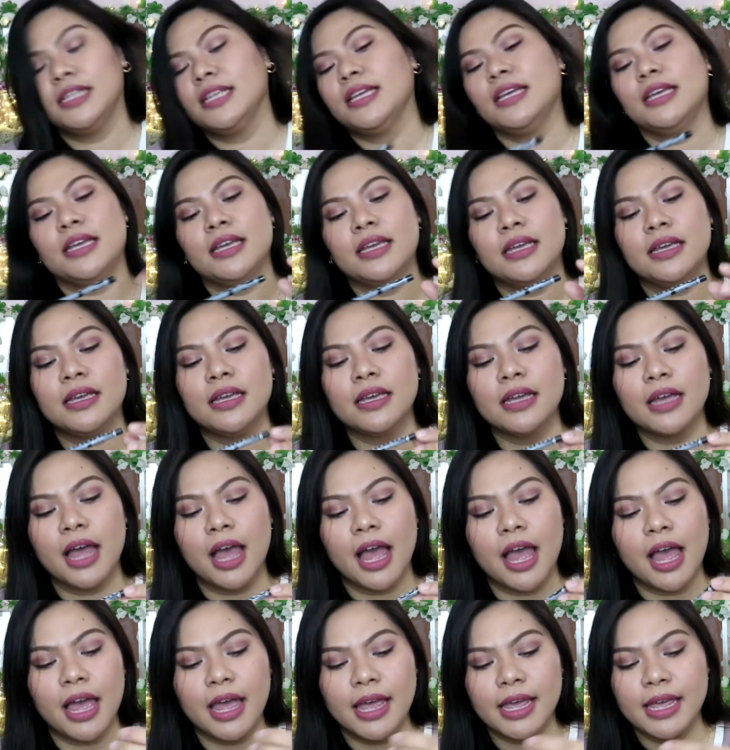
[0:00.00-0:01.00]
ding
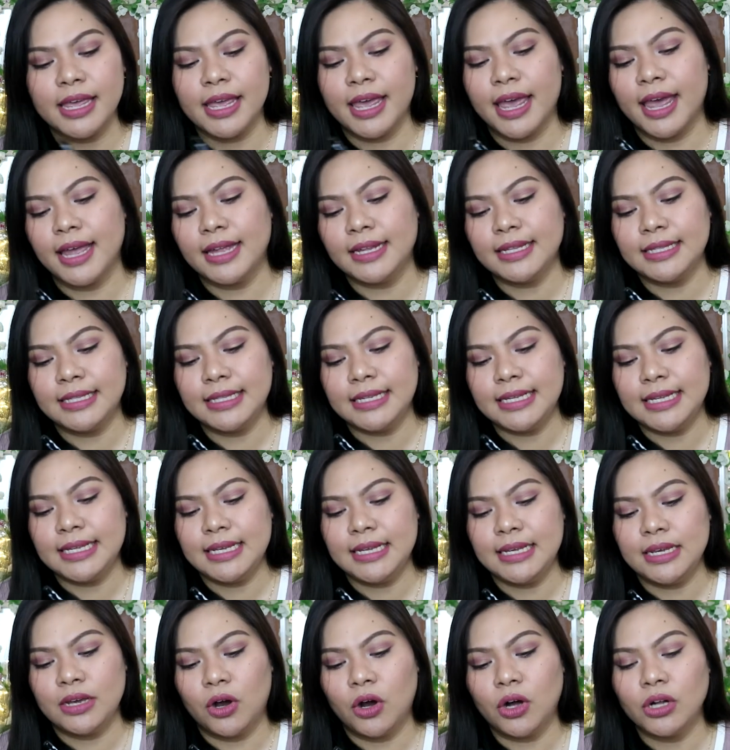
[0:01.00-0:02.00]
eye
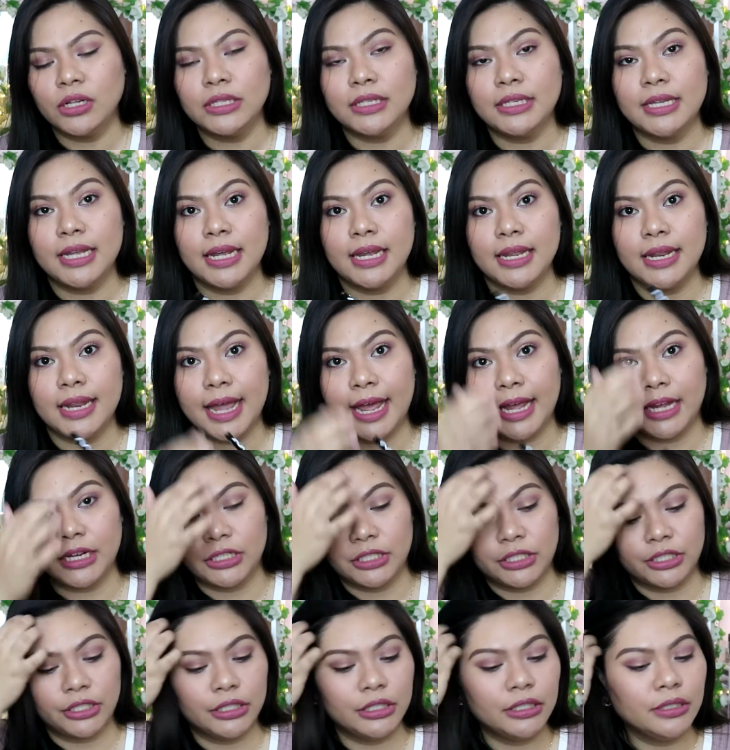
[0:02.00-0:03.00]
candy all day
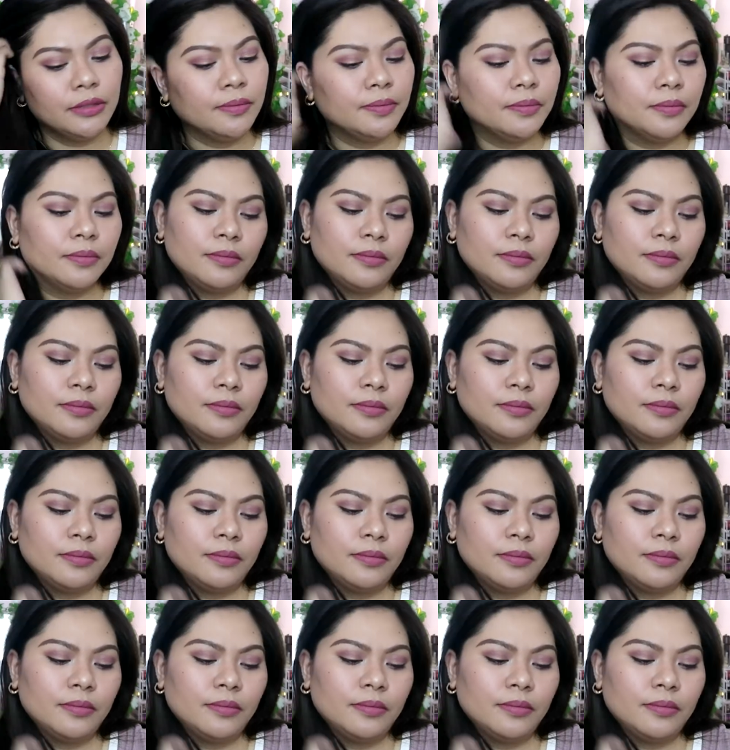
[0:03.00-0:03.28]
liner